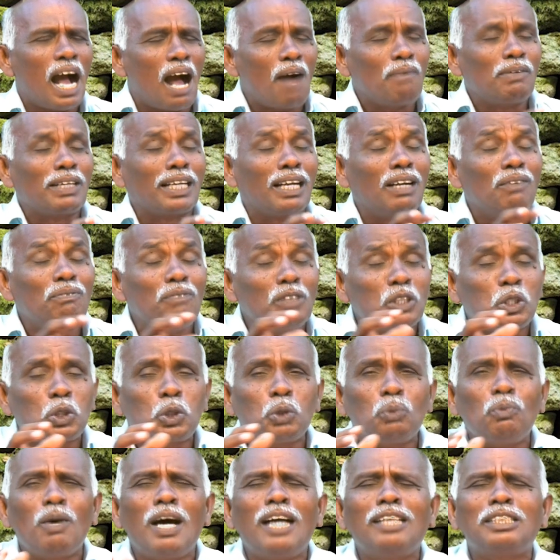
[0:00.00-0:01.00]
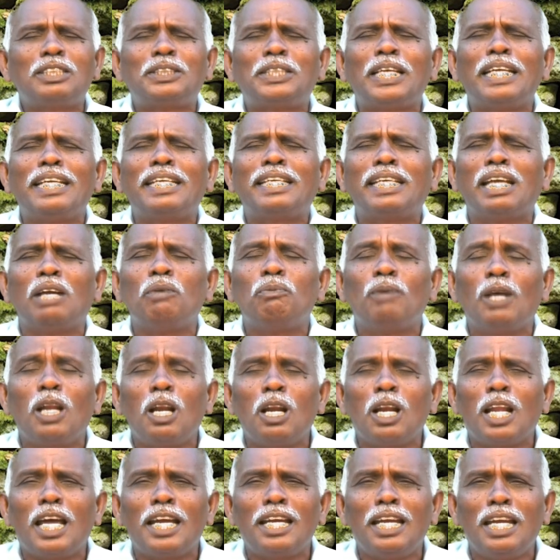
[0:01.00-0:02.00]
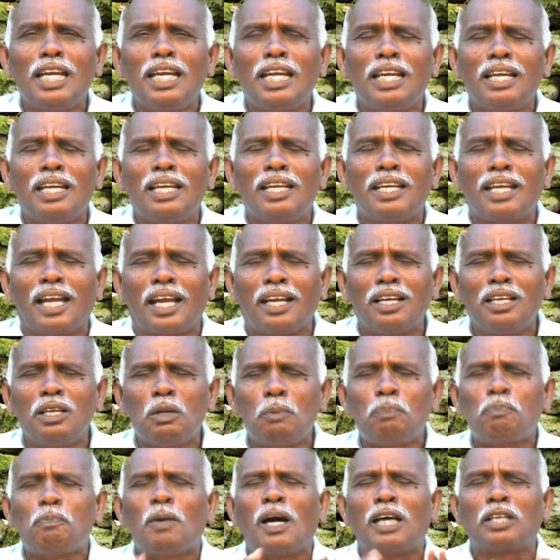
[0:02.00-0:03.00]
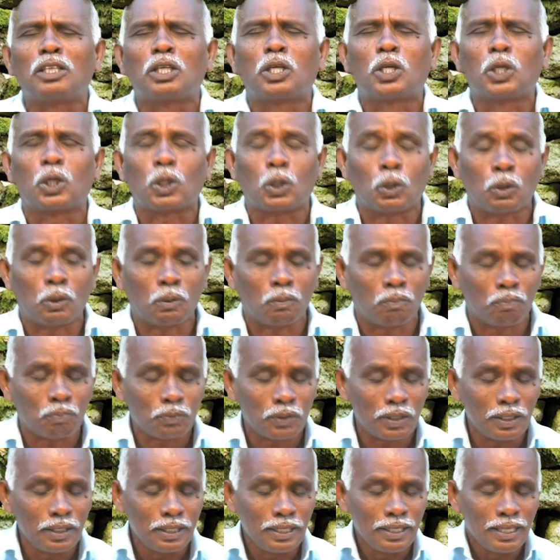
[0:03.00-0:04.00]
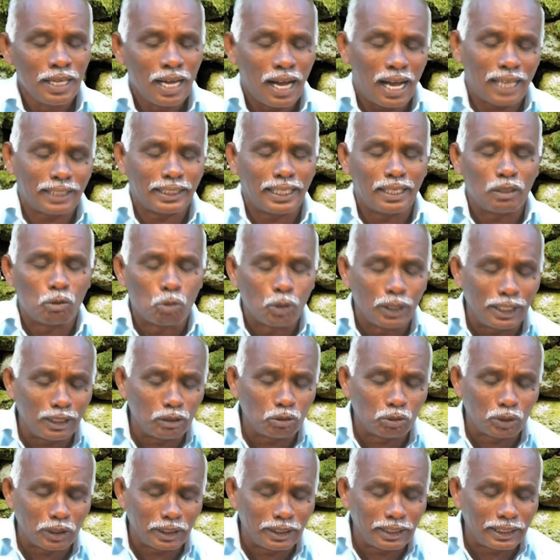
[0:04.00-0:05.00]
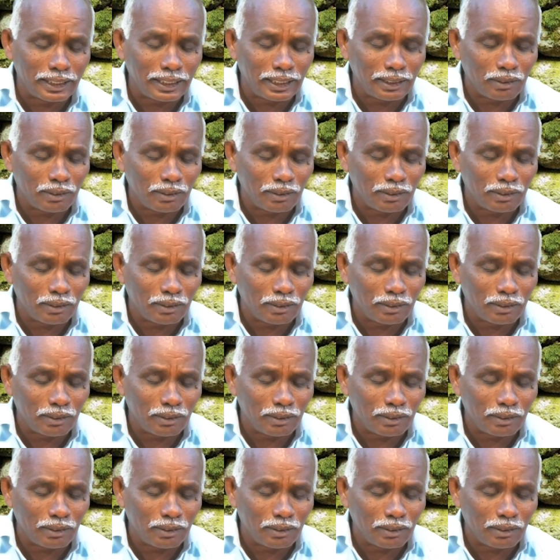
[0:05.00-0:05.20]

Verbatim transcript: அவர்கள் விசுவாசிக்கவில்லை என்று பார்க்கிறோம் அதை குறித்து